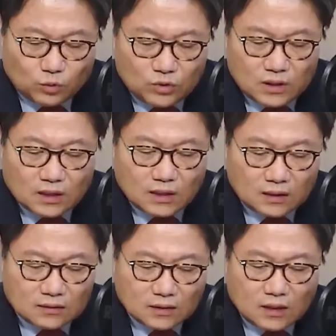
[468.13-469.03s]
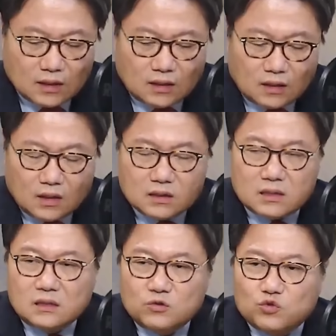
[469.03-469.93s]
이야기하는 게
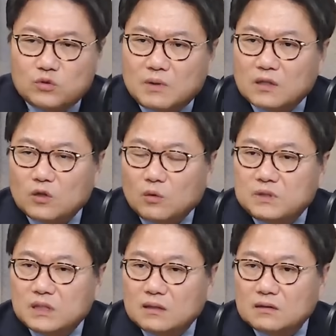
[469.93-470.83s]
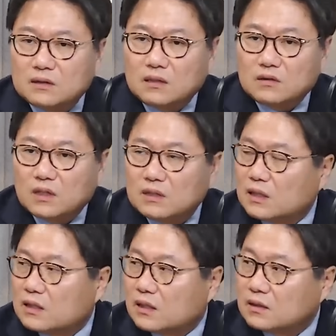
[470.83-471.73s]
진술밖에 없지 않느냐 이렇게
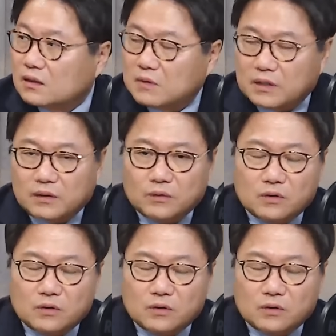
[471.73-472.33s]
이야기를 하는 네, 네. 거예요.